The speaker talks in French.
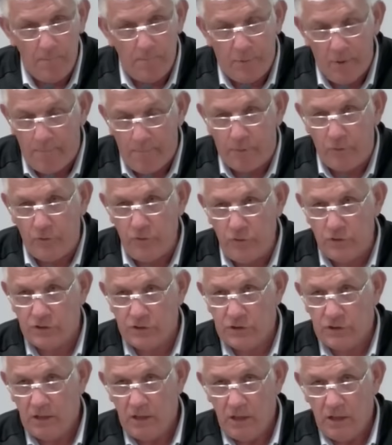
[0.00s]
un peu
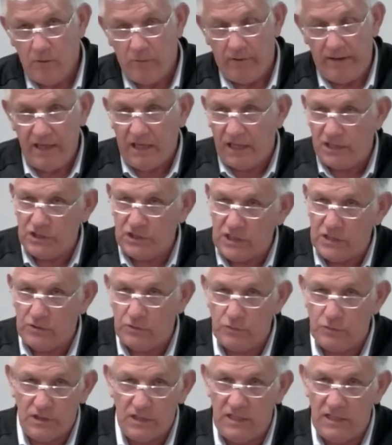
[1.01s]
plus. Vous voyez, quand
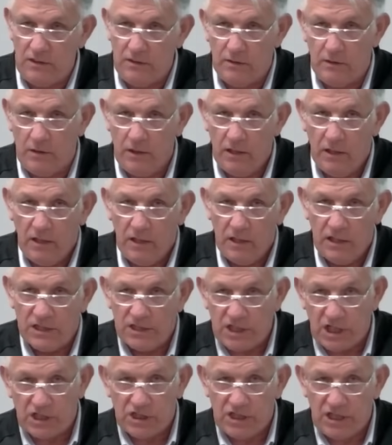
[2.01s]
Jésus dit euh,
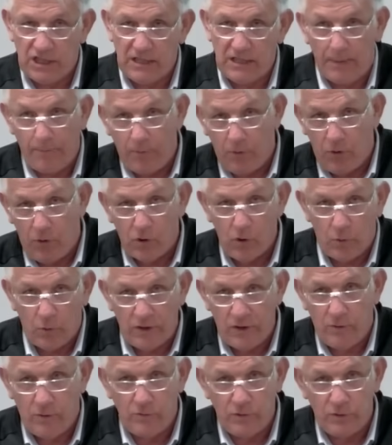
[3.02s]
cherchez d'abord le
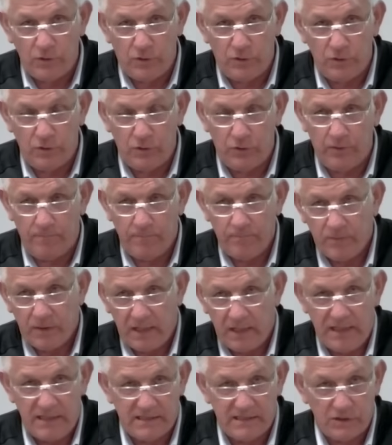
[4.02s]
royaume de Dieu
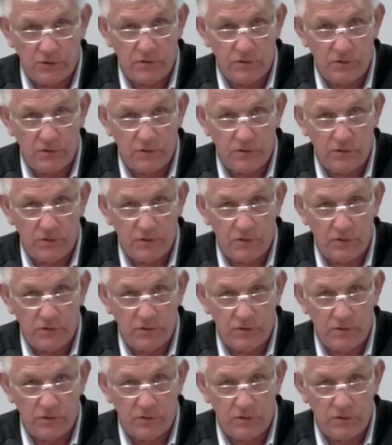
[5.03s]
et sa